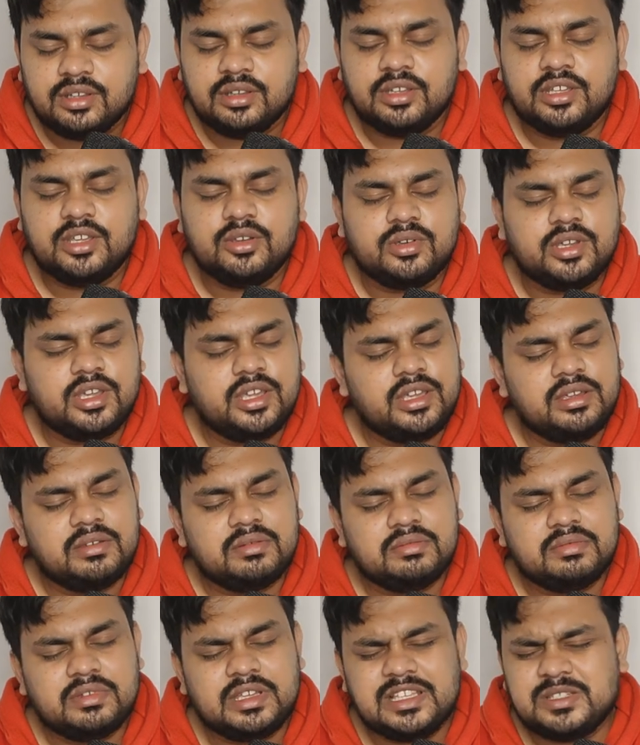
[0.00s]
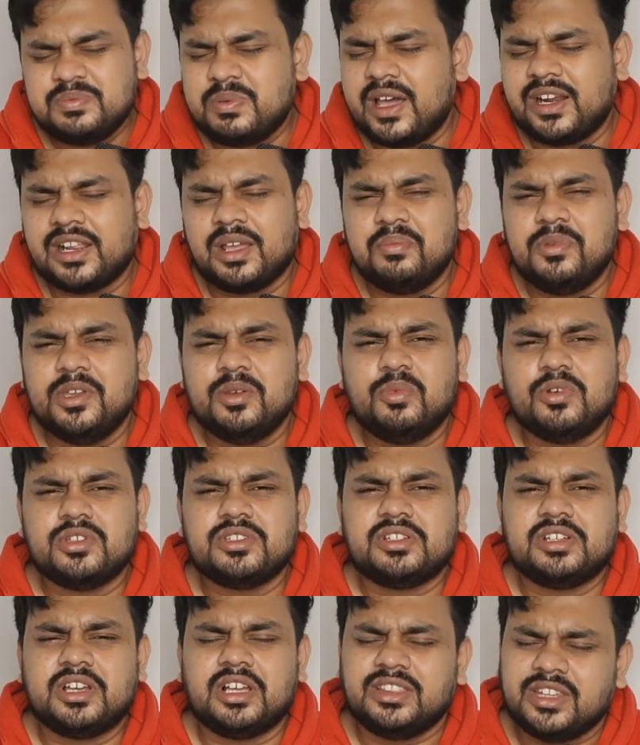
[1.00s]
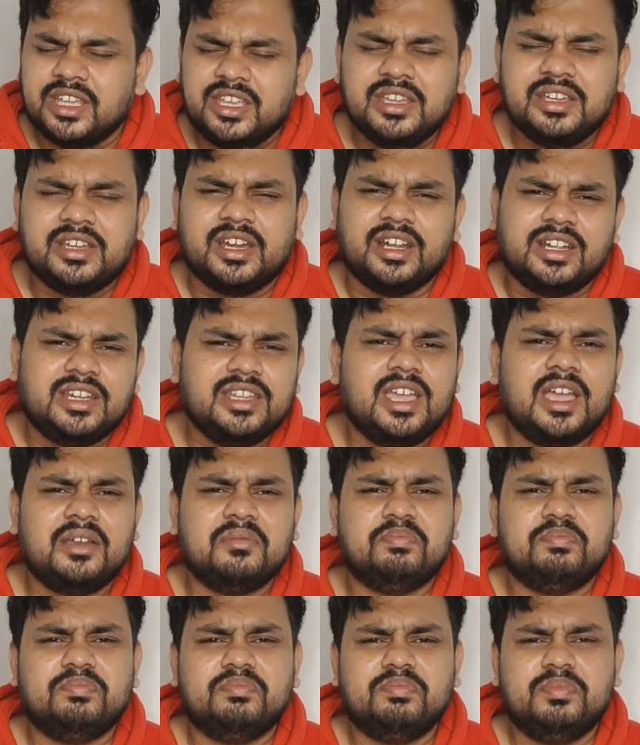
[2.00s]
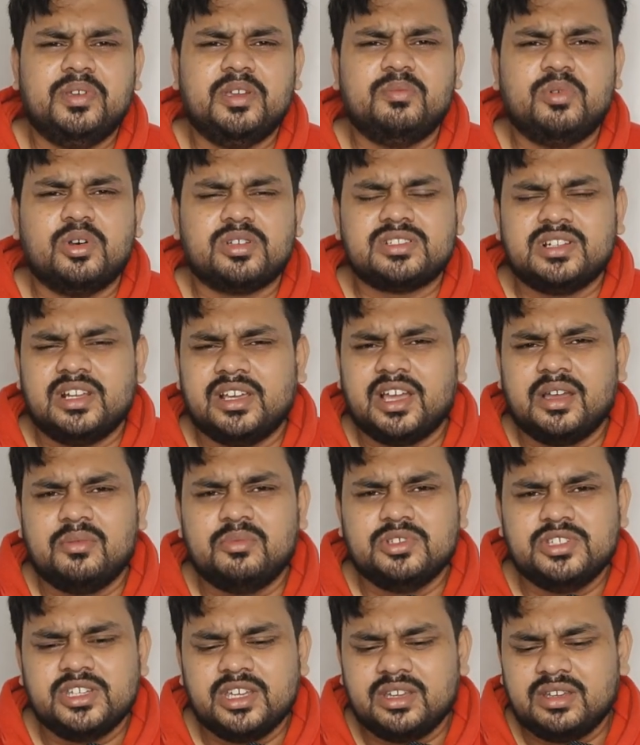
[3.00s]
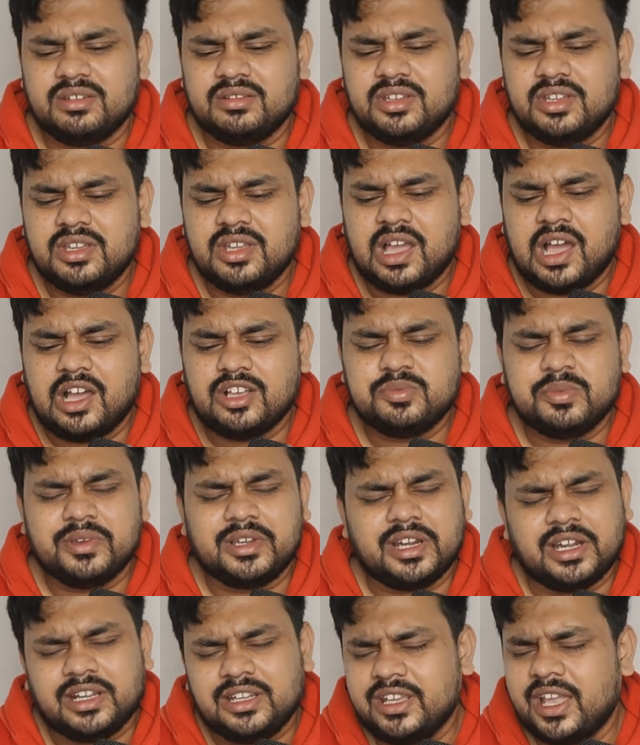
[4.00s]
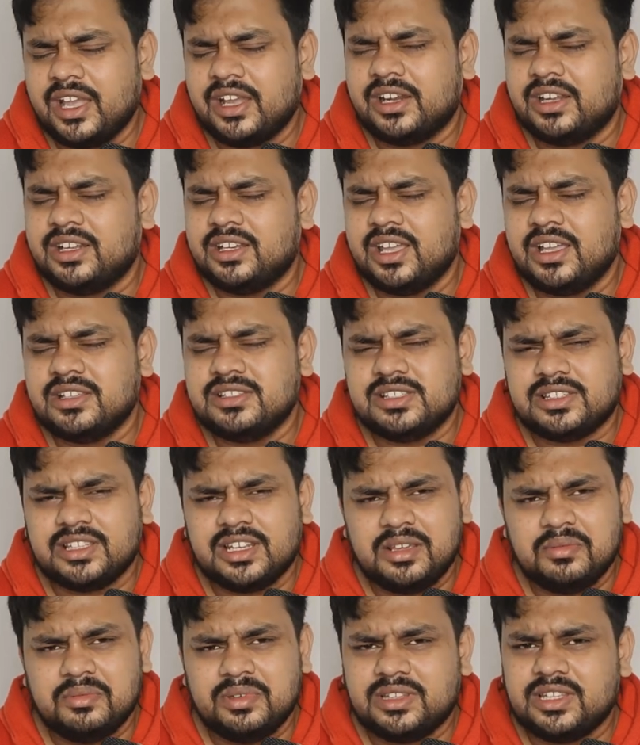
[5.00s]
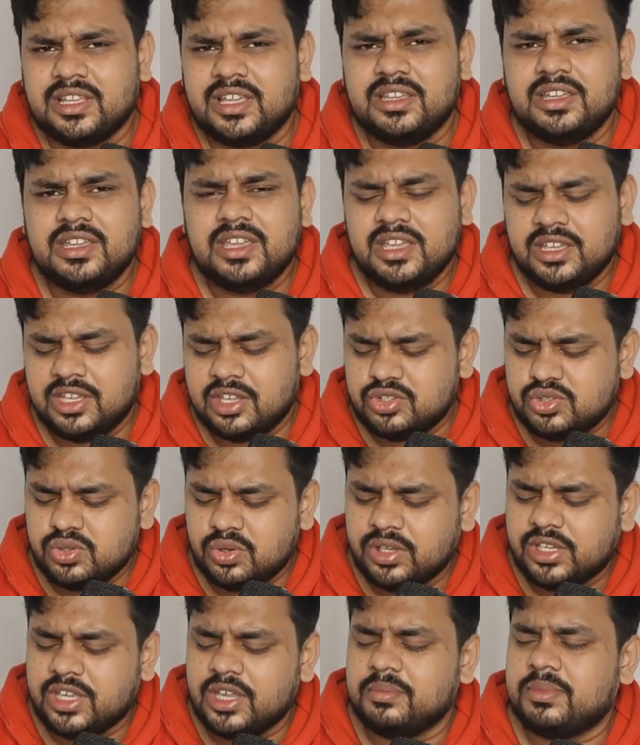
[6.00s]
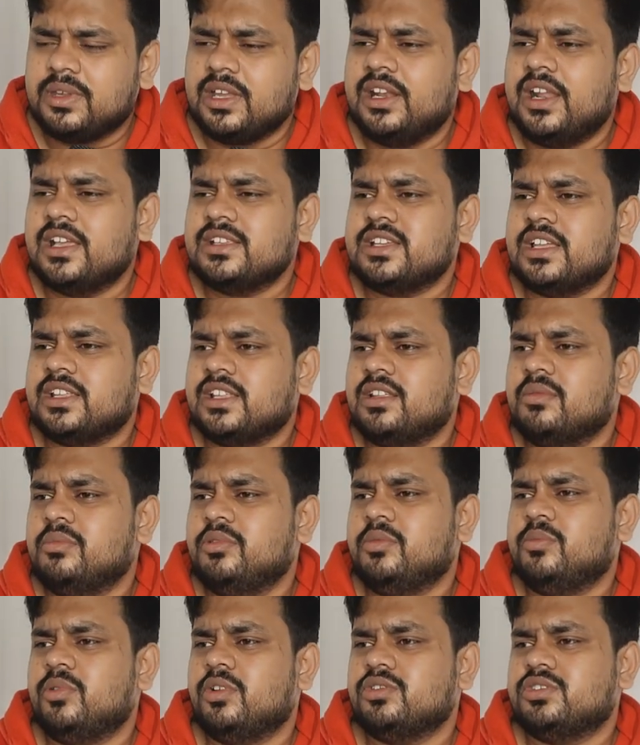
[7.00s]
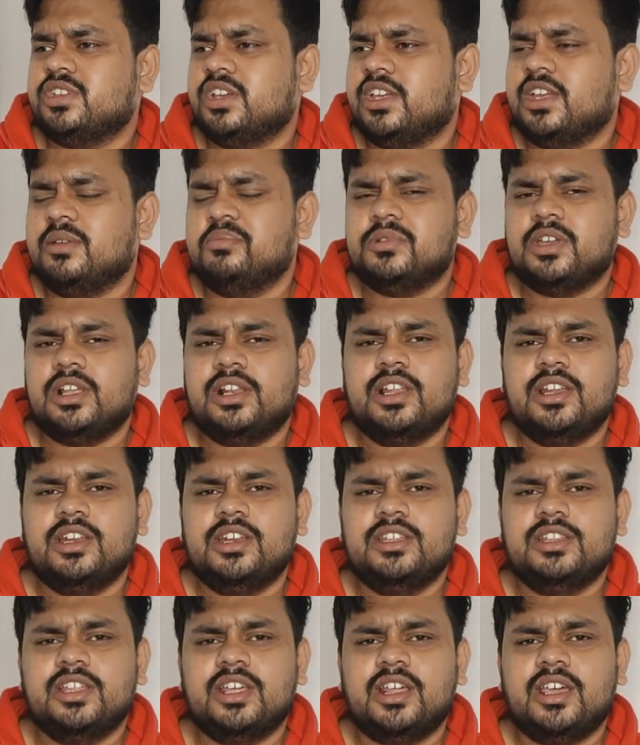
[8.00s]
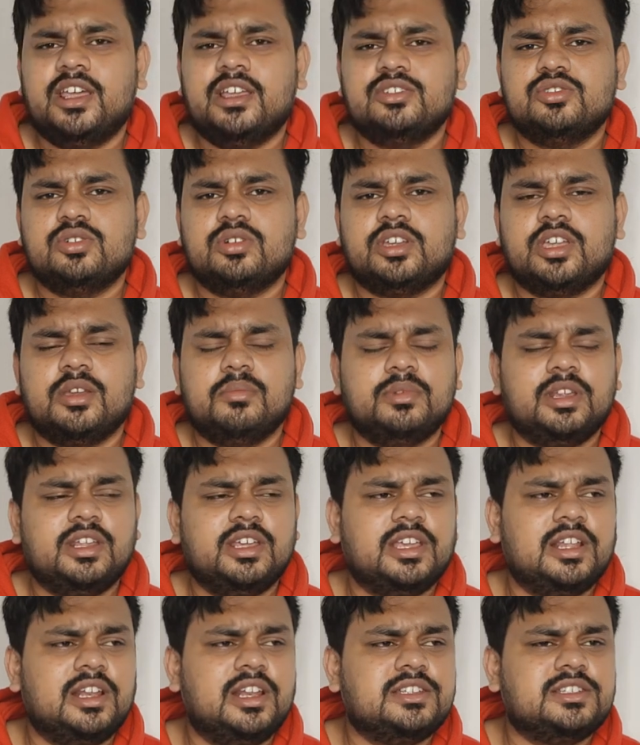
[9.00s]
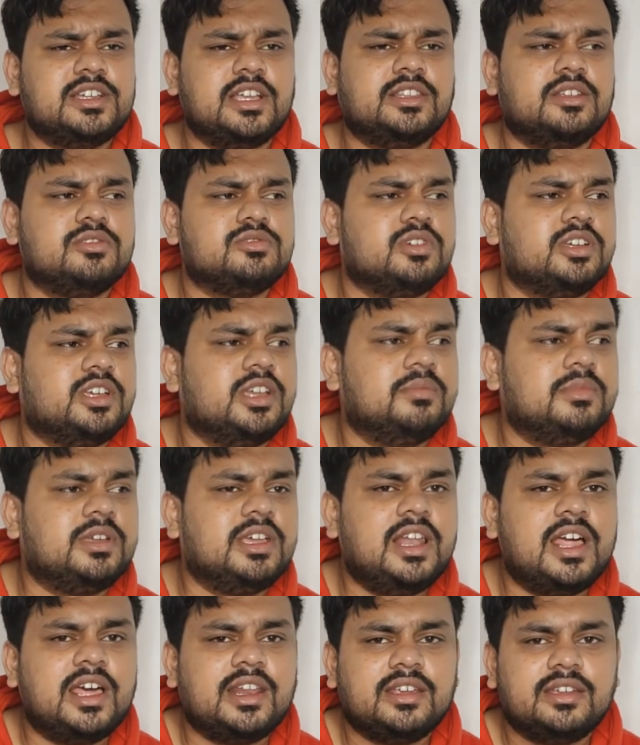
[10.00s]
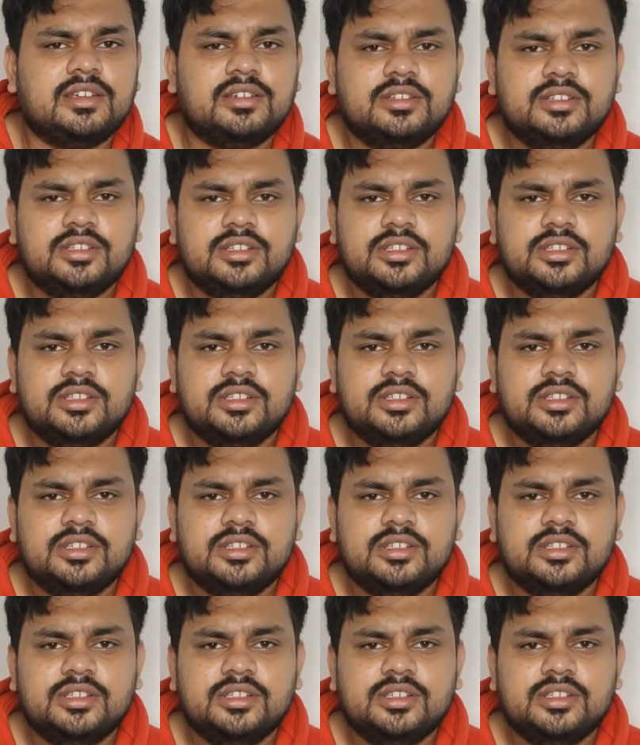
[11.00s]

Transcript: क्योंकि इस बार का बिग बॉस कतई घटिया बिग बॉस लगा मुझे उसमें घटिया घटिया जितने भी थे कि जो गेम खेलना चाहता था बिग बॉस उसे गेम खेलने नहीं दे रहे हैं जो गेम नहीं खेलना चाहता उसको गेम खिला रहे हैं